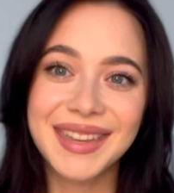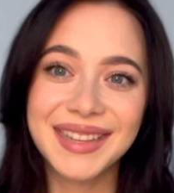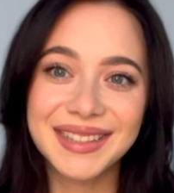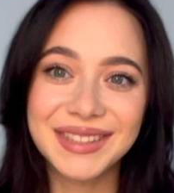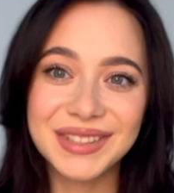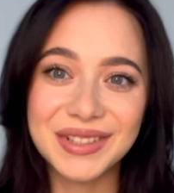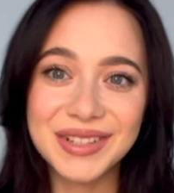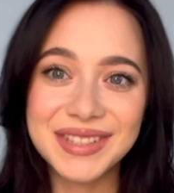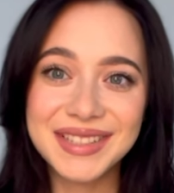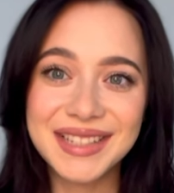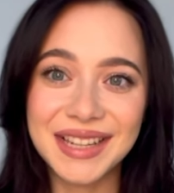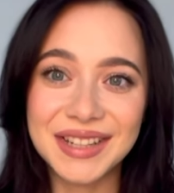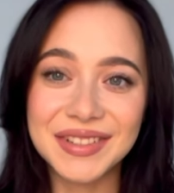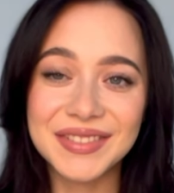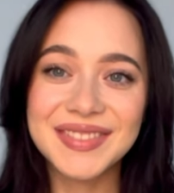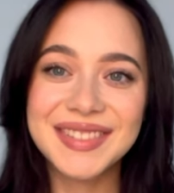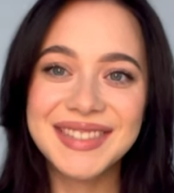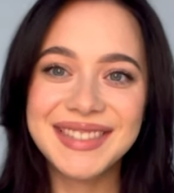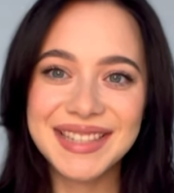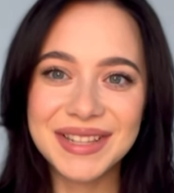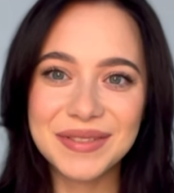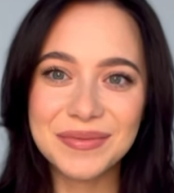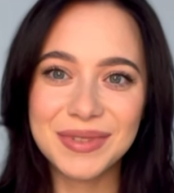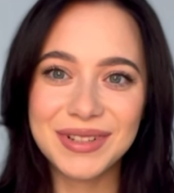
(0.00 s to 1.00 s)
Друзья,
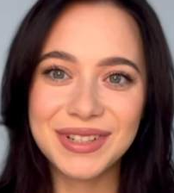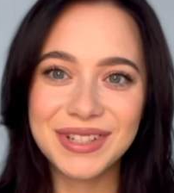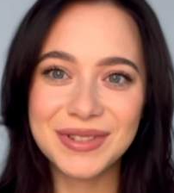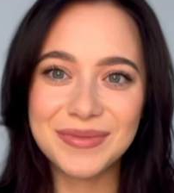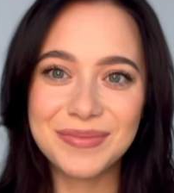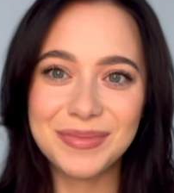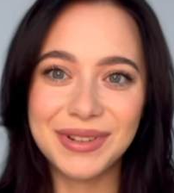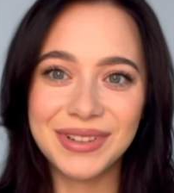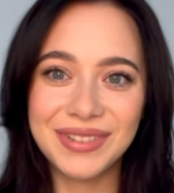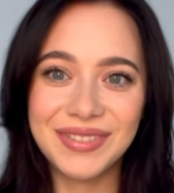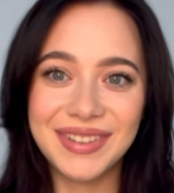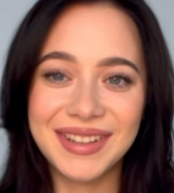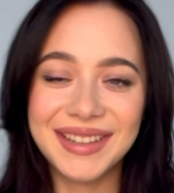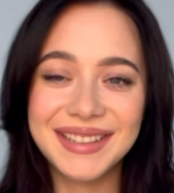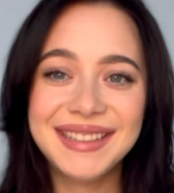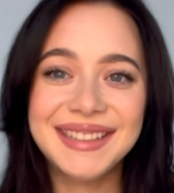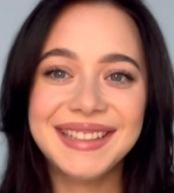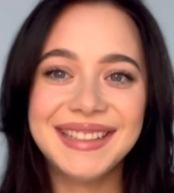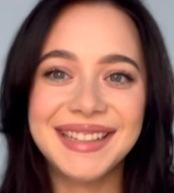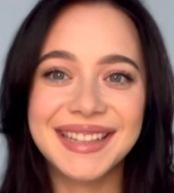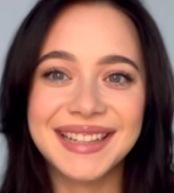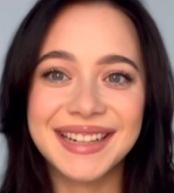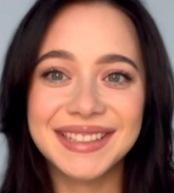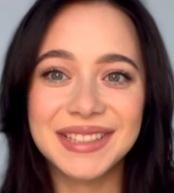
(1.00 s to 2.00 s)
всем большой привет!
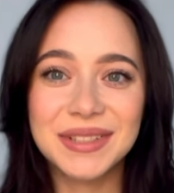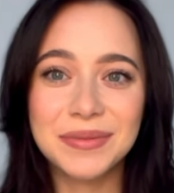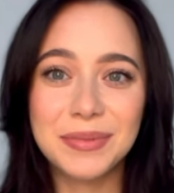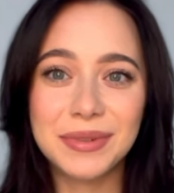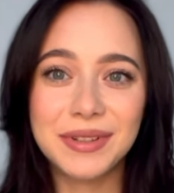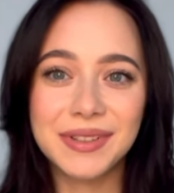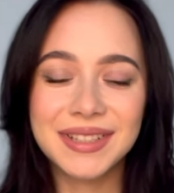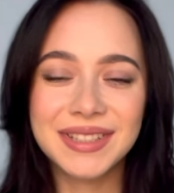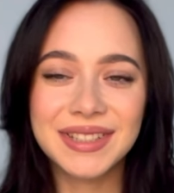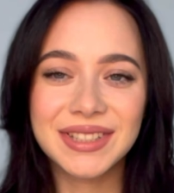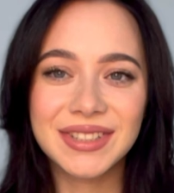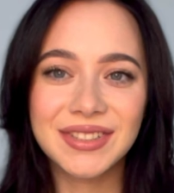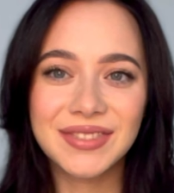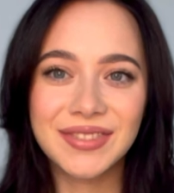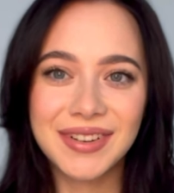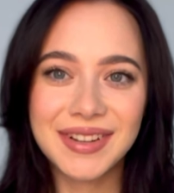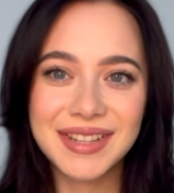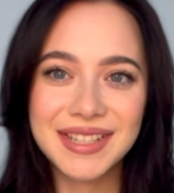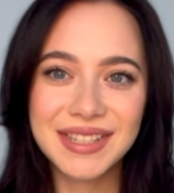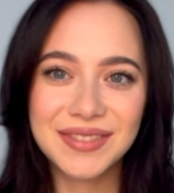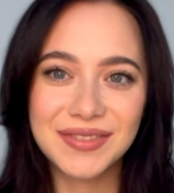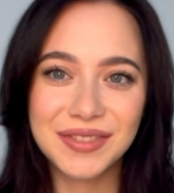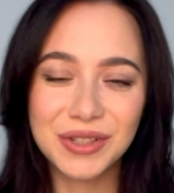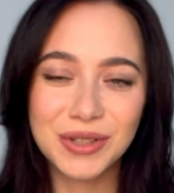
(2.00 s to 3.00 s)
Я рада приветствовать вас
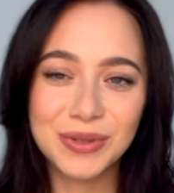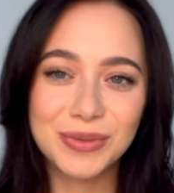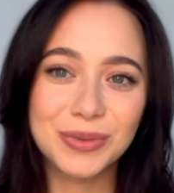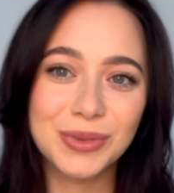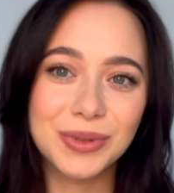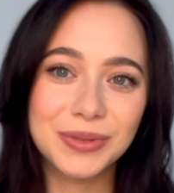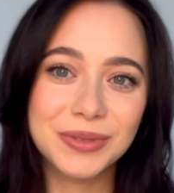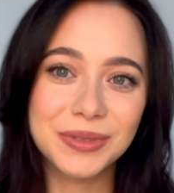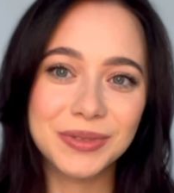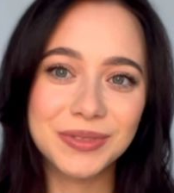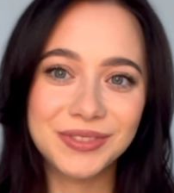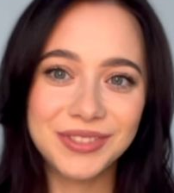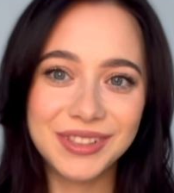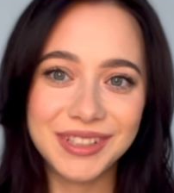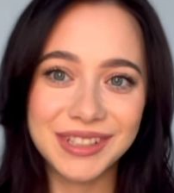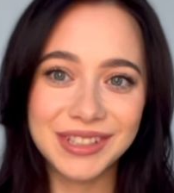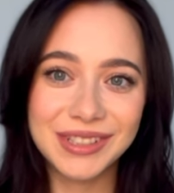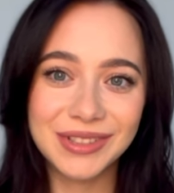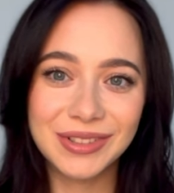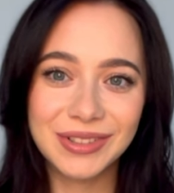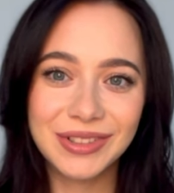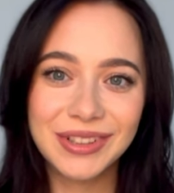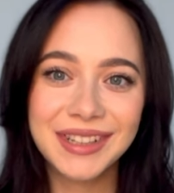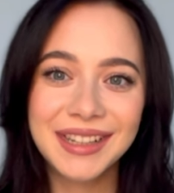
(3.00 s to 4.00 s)
в своем новом
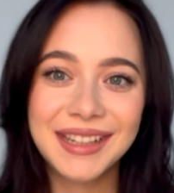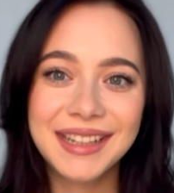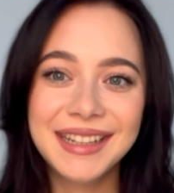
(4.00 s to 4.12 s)
видео.